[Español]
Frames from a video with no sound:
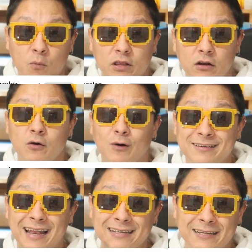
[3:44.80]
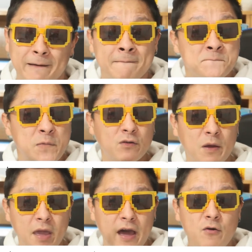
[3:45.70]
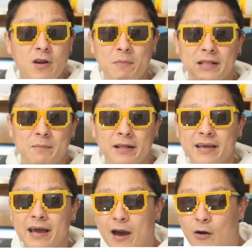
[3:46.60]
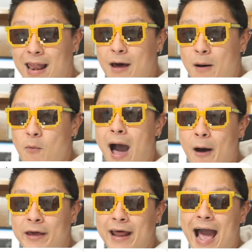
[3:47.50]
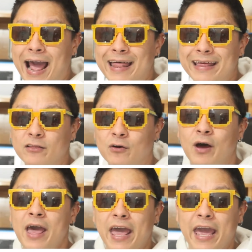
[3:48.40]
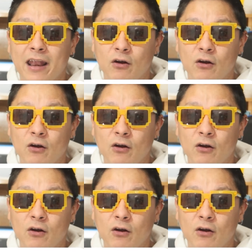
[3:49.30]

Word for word: como te lo digo, es al azar, pero también hay unas matemáticas que ahora la vamos a ver acá adentro en